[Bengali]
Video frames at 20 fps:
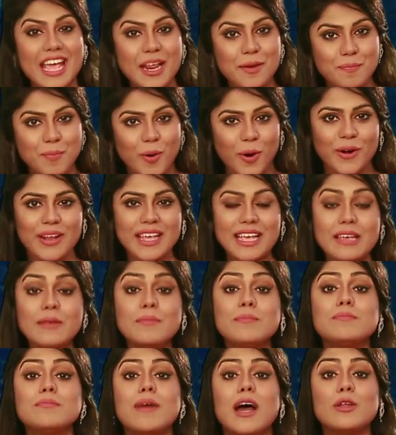এরপরেই
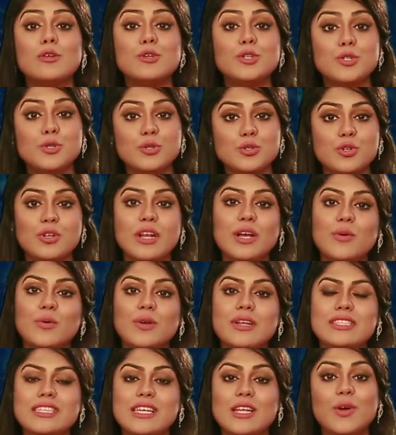মানুষ সূচনা
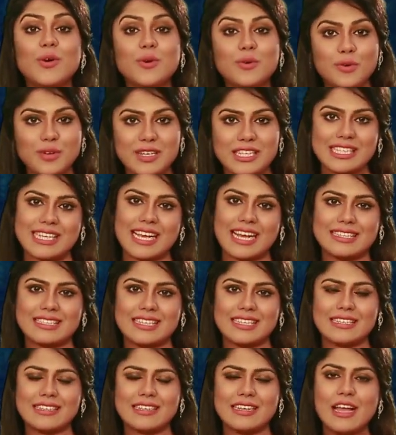করেছিল
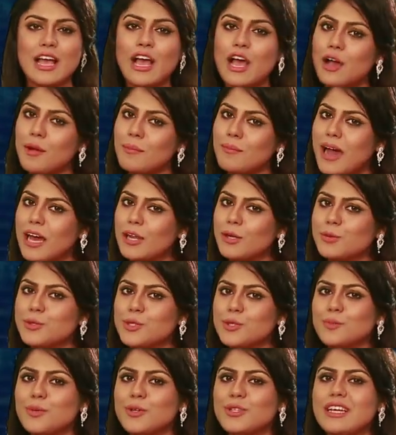কৃষিকাজের মানব
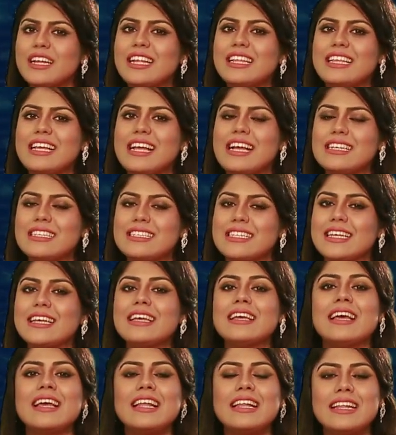সভ্যতার ইতিহাসে
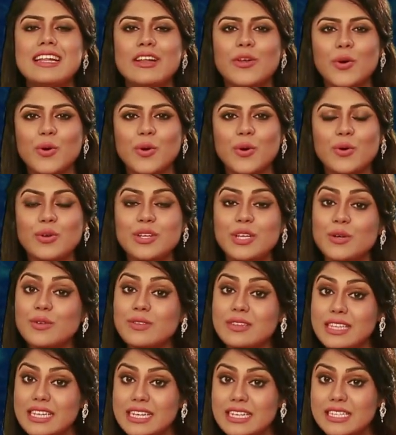লক্ষণীয়
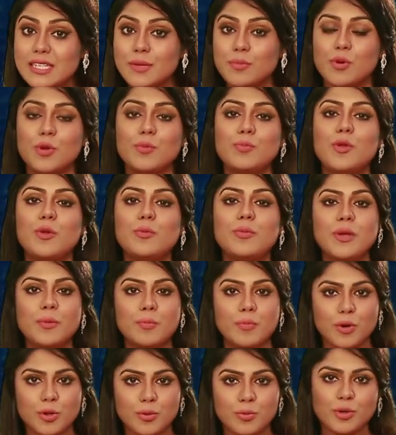তিনটি বৈপ্লবিক
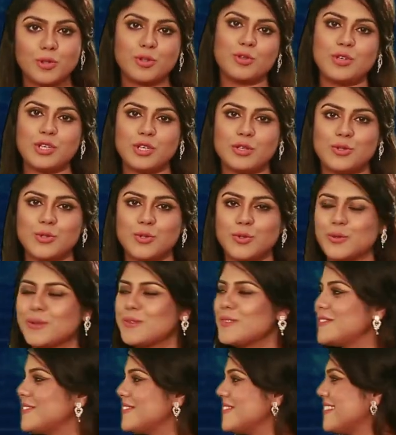পরিবর্তনীয় যুগ
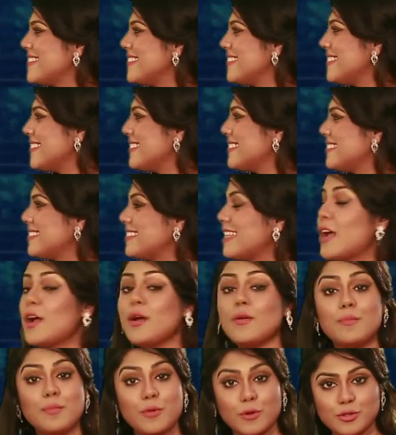
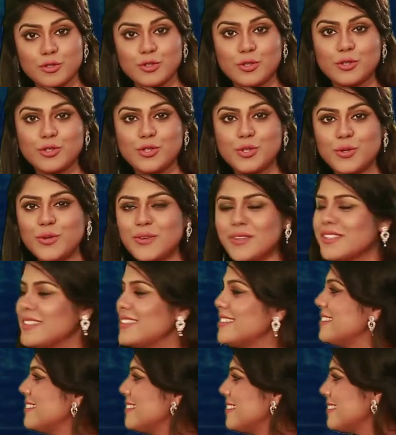প্রস্তর যুগ
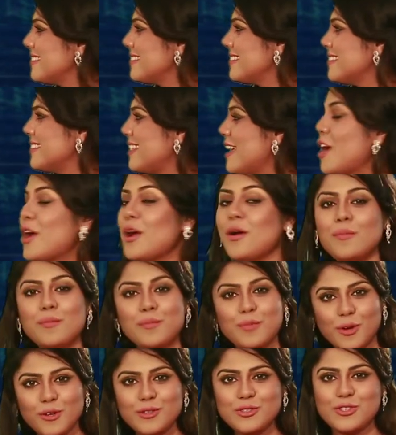
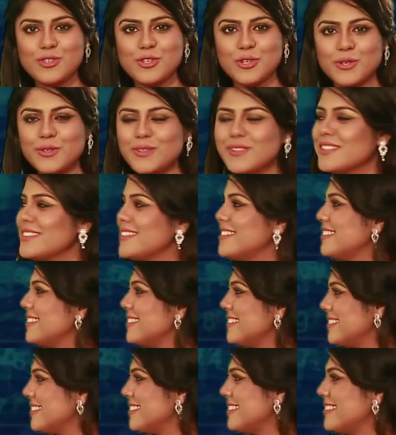ব্রঞ্জ যুগ
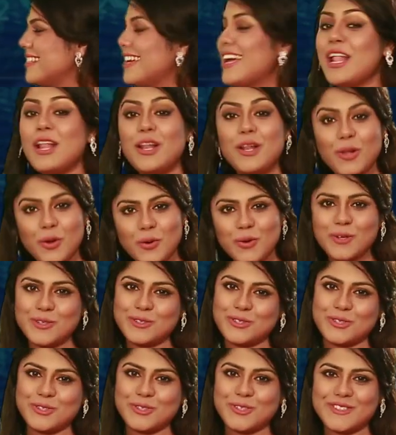লৌহ
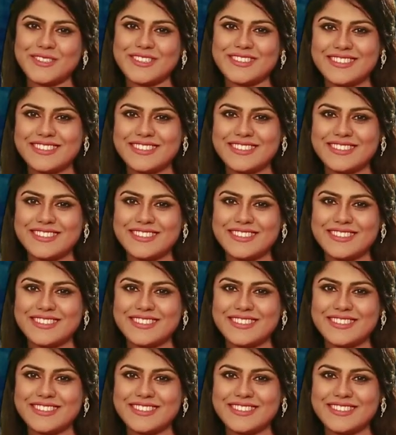যুগ